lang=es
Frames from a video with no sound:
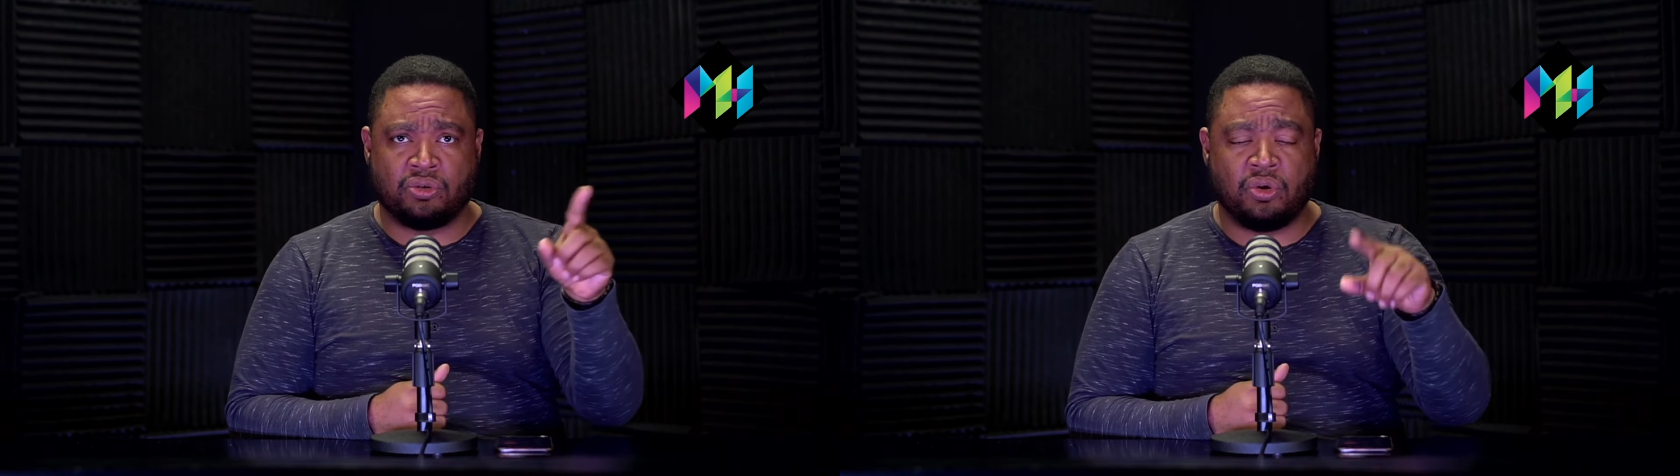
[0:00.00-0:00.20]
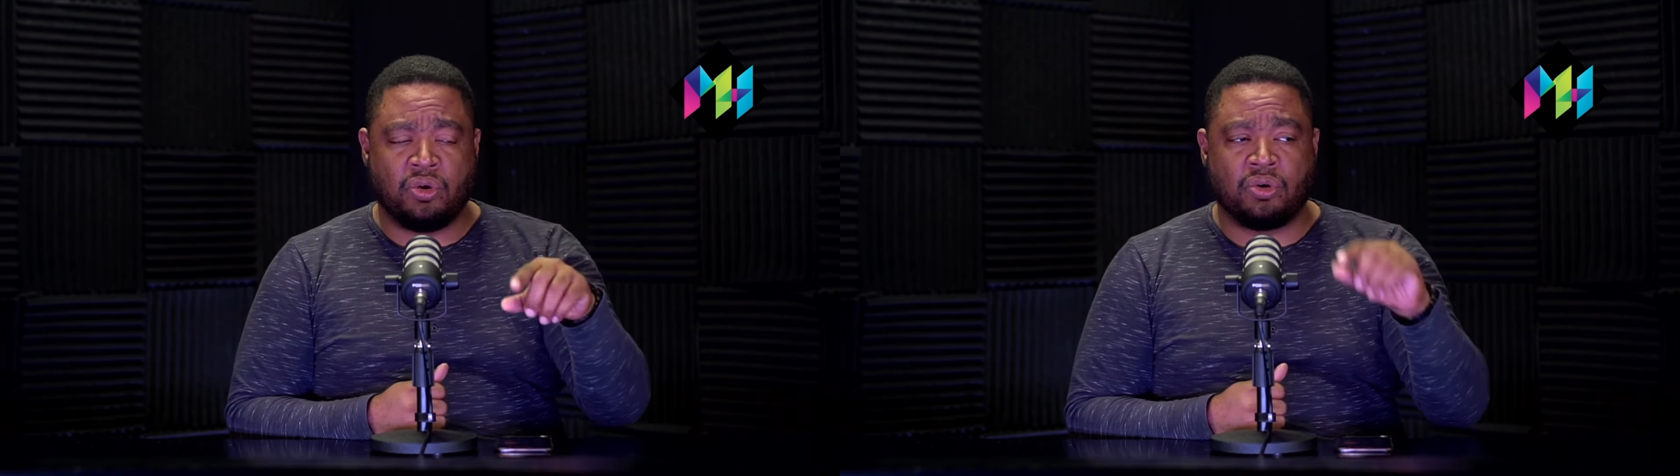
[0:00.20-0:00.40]

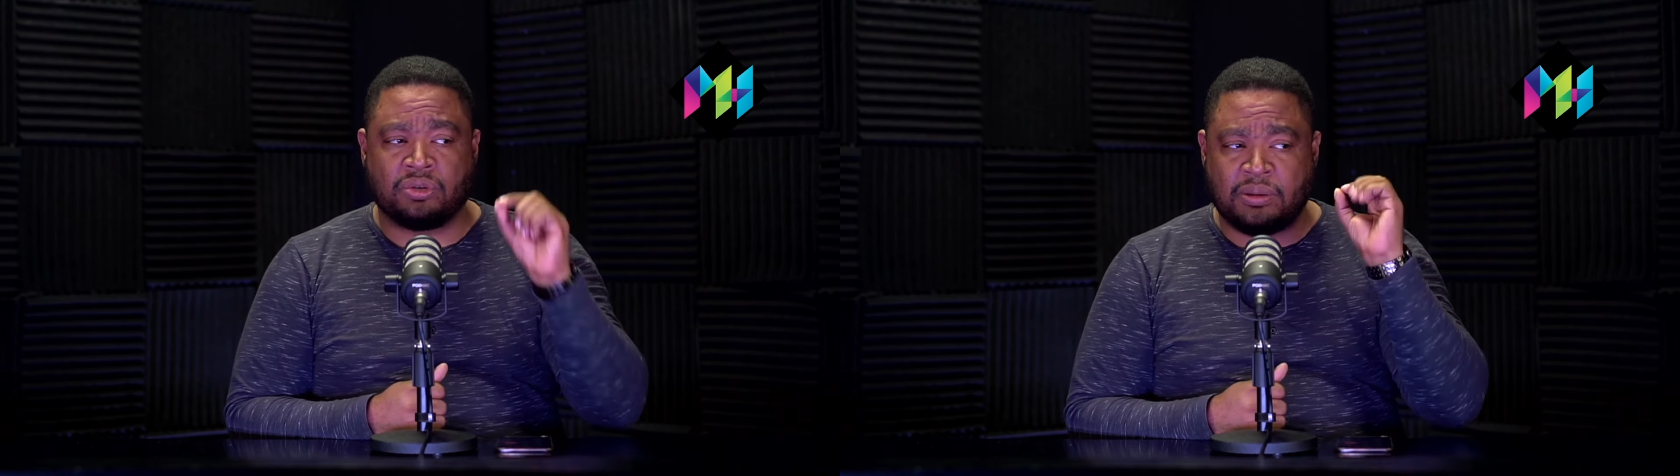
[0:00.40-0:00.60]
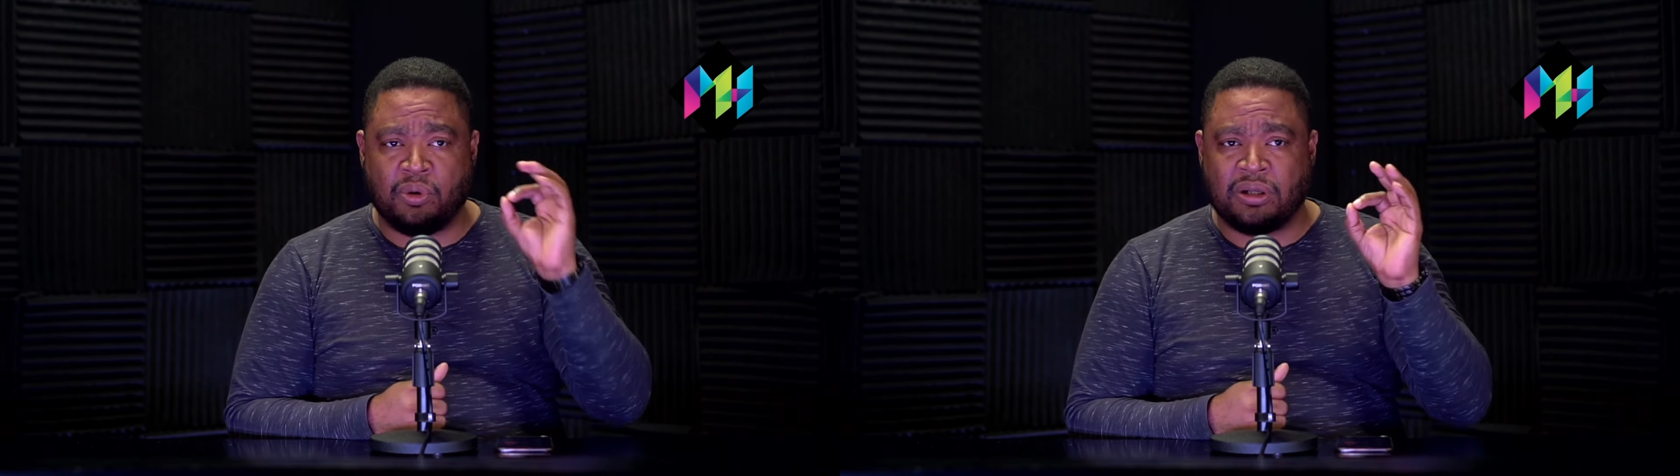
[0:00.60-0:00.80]
otros
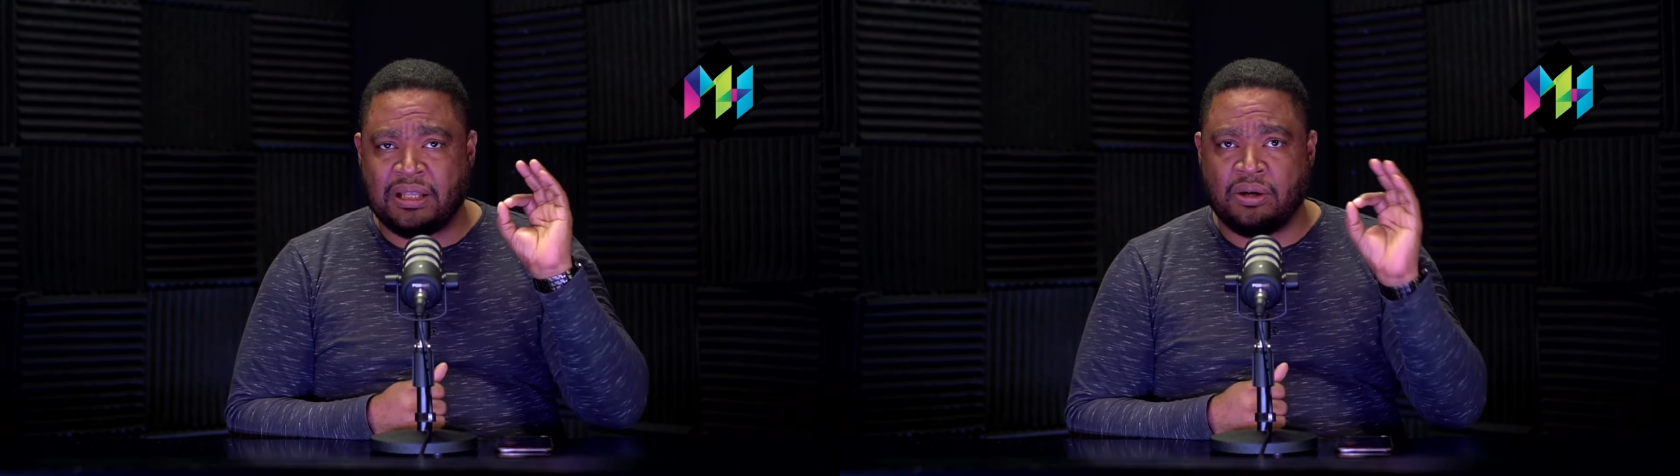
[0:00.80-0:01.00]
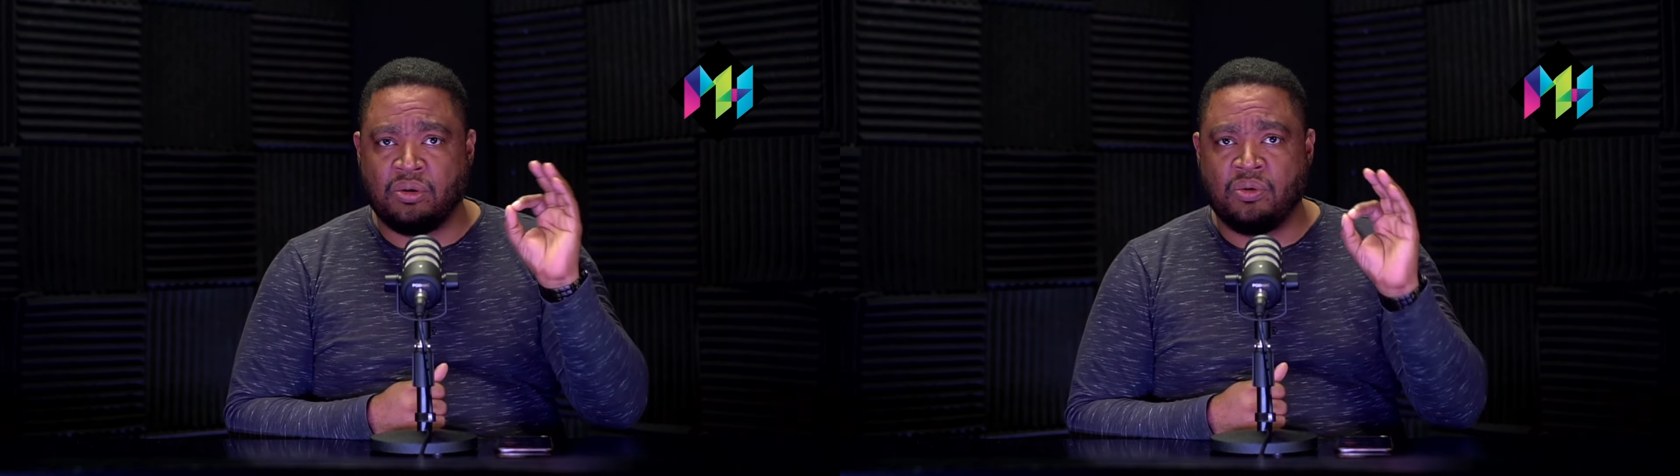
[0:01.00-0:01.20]
cortes porque
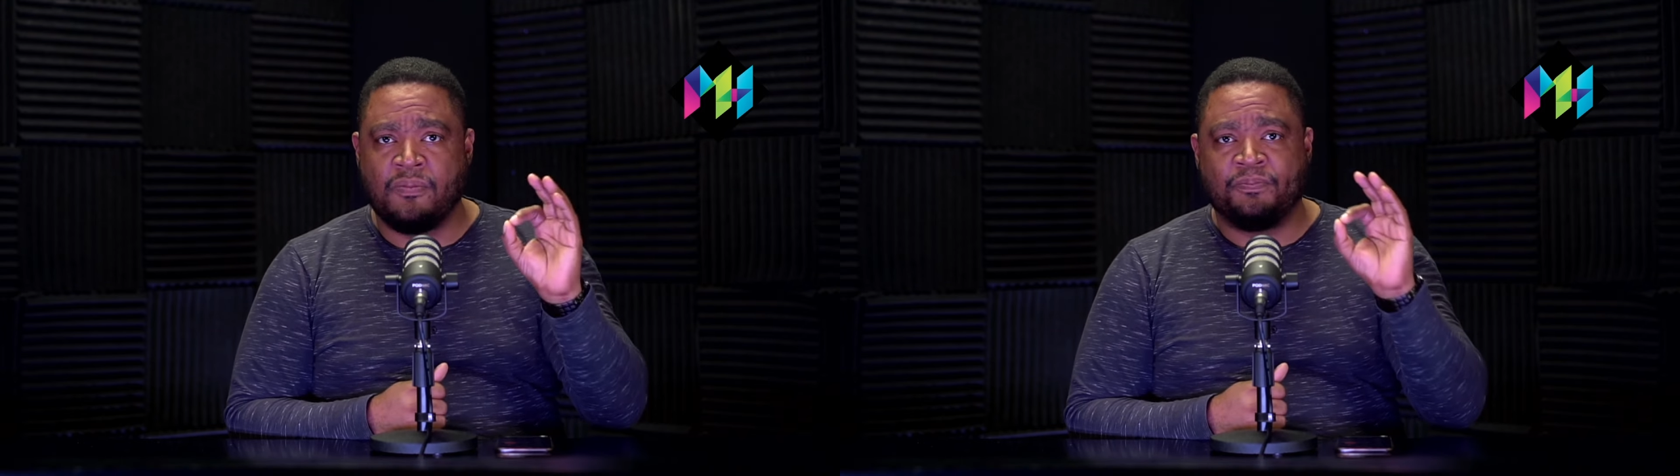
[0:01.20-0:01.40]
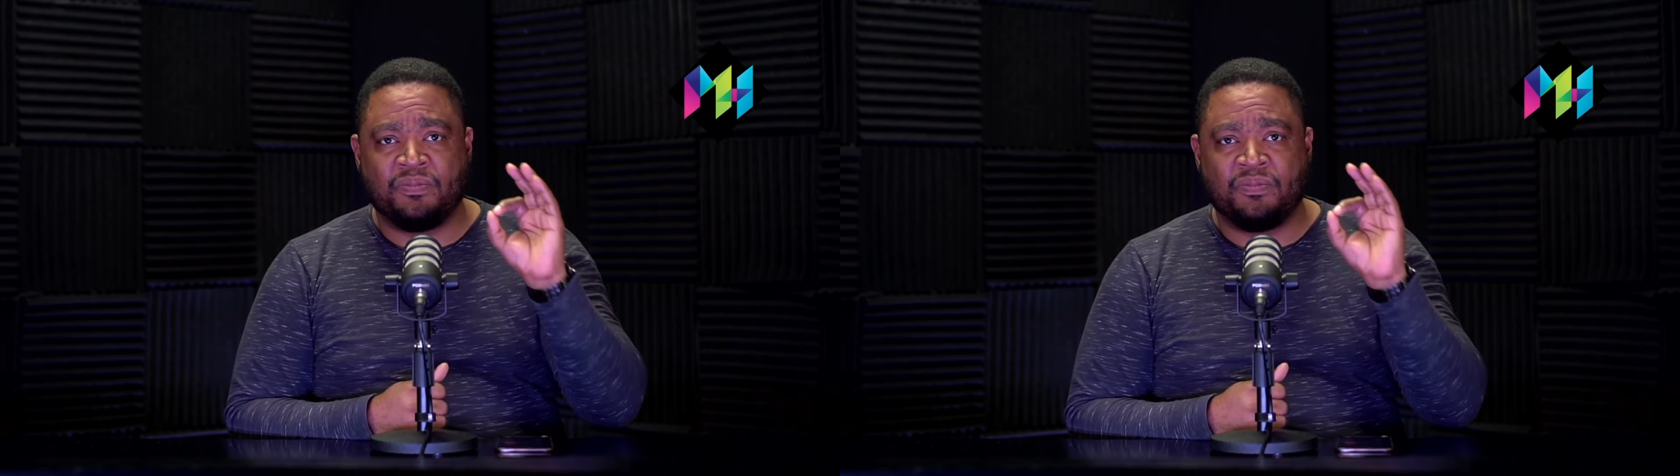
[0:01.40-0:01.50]
tengo